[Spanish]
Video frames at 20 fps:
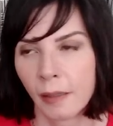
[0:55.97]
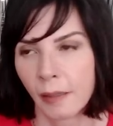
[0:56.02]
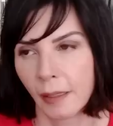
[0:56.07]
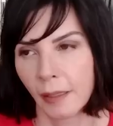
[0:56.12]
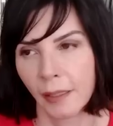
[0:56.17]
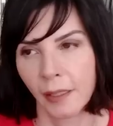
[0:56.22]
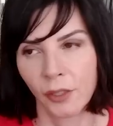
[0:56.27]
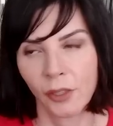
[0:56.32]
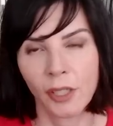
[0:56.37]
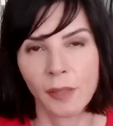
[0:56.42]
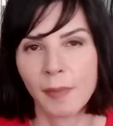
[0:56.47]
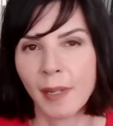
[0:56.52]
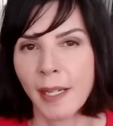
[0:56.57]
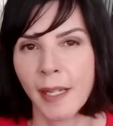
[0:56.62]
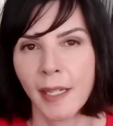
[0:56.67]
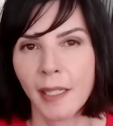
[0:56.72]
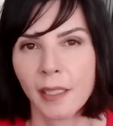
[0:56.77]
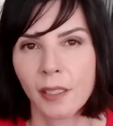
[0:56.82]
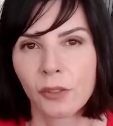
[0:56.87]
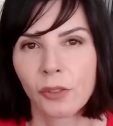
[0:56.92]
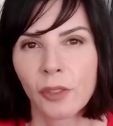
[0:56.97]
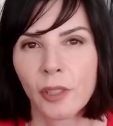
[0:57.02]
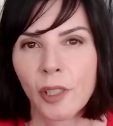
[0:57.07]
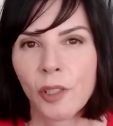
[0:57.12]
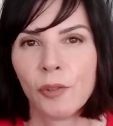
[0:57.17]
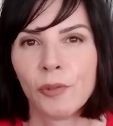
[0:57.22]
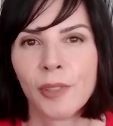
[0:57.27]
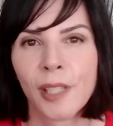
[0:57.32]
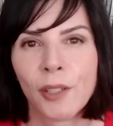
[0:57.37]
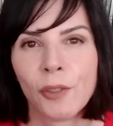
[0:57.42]
De todas maneras, esto
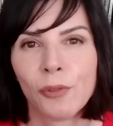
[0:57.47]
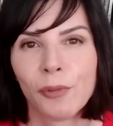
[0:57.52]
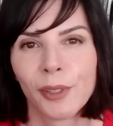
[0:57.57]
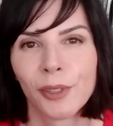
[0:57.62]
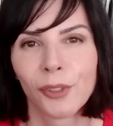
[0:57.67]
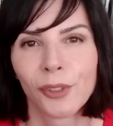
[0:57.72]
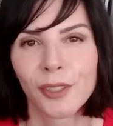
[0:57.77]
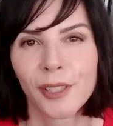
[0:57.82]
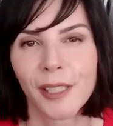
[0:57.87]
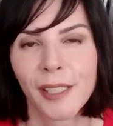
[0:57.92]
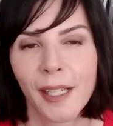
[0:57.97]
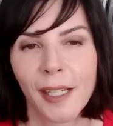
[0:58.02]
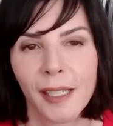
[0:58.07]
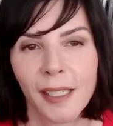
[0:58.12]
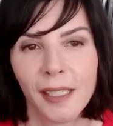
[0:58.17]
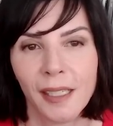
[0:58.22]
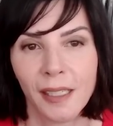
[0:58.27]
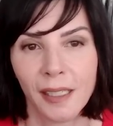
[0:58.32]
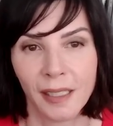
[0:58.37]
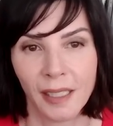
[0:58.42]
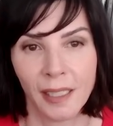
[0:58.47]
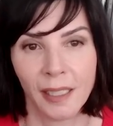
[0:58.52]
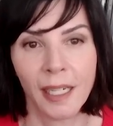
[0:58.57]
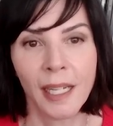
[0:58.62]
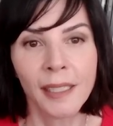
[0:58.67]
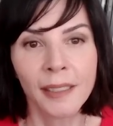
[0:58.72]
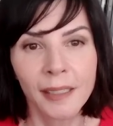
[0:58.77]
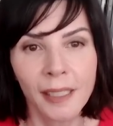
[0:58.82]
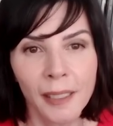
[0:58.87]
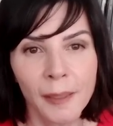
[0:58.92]
creó una nube tóxica
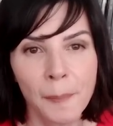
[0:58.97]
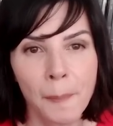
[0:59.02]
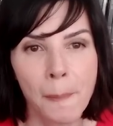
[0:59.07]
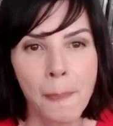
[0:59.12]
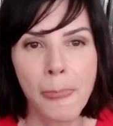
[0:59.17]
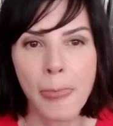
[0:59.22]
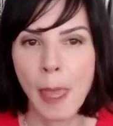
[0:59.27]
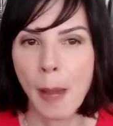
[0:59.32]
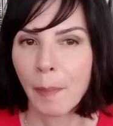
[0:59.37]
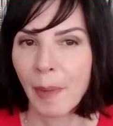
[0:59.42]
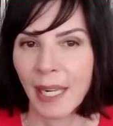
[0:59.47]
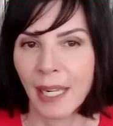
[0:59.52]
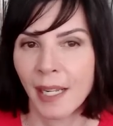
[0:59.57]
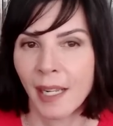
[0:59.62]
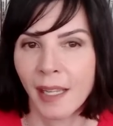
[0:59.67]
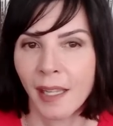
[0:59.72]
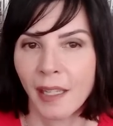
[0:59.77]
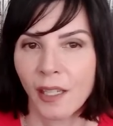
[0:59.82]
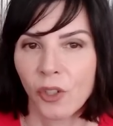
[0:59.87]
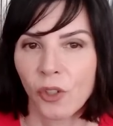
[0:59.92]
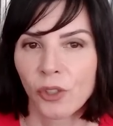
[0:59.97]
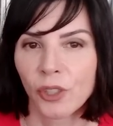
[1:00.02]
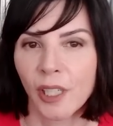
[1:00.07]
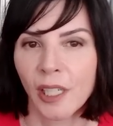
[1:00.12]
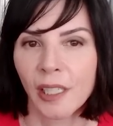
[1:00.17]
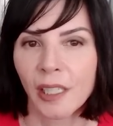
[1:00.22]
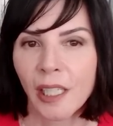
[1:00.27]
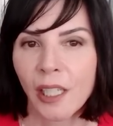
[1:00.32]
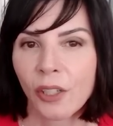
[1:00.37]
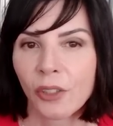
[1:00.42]
gigante para nada dejó
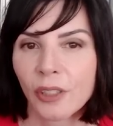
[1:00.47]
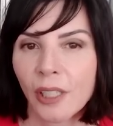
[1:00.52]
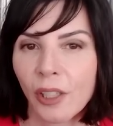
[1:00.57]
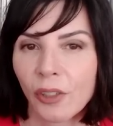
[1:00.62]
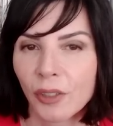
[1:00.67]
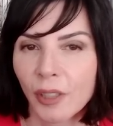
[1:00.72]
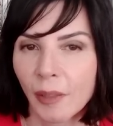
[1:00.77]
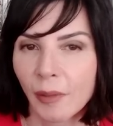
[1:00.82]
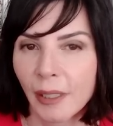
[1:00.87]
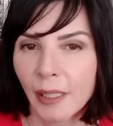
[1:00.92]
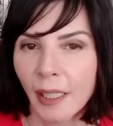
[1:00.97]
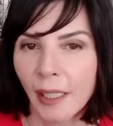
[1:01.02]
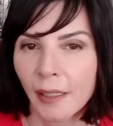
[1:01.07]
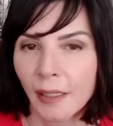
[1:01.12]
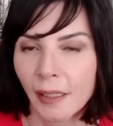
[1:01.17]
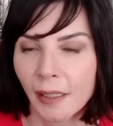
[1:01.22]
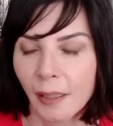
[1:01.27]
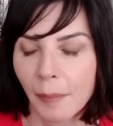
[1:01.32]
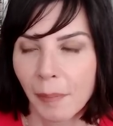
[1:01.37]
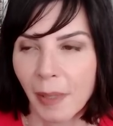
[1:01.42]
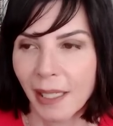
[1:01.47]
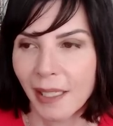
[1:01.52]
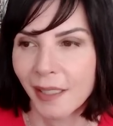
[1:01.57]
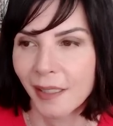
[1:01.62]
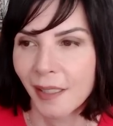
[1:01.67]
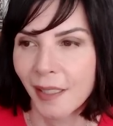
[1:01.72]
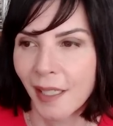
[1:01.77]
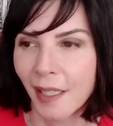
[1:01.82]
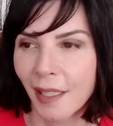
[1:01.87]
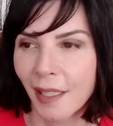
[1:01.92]
tranquilos a los habitantes de Palestina